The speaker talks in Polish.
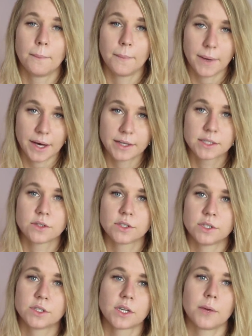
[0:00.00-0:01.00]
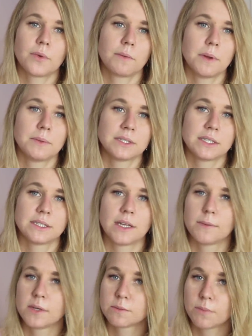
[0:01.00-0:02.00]
bardzo ciężkie problemy ze
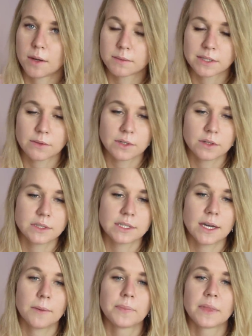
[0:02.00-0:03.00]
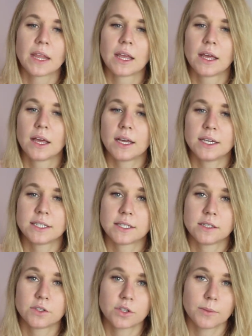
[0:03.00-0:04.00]
snem. Nie spałam całe noce i
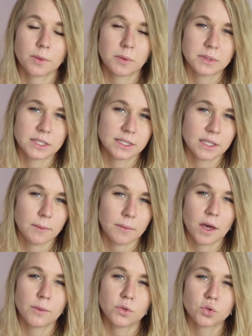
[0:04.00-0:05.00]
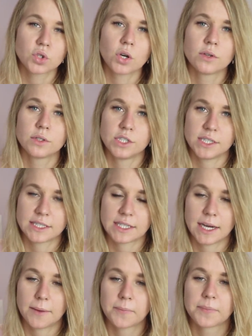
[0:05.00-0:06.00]
zasadniczo te problemy ze snem miałam już od
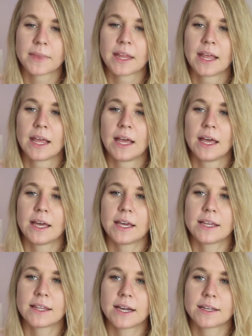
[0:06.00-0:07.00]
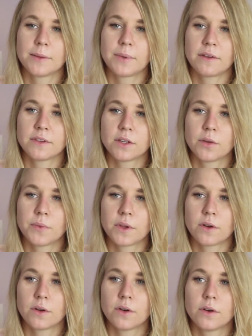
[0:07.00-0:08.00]
dziecka. I tak naprawdę
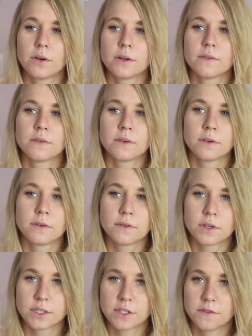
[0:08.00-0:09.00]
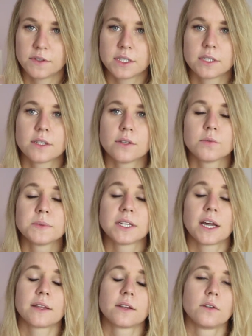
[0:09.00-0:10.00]
dopiero y, właśnie wizyty u
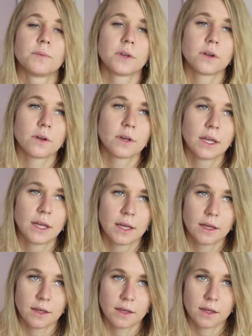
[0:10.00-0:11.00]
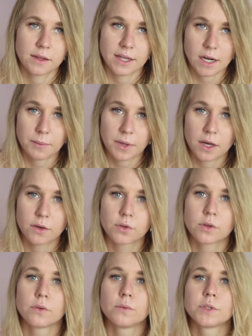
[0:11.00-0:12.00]
psychiatry, dopiero y, terapia,
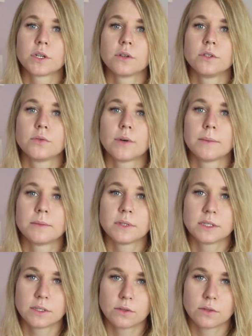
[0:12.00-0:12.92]
którą przechodziłam,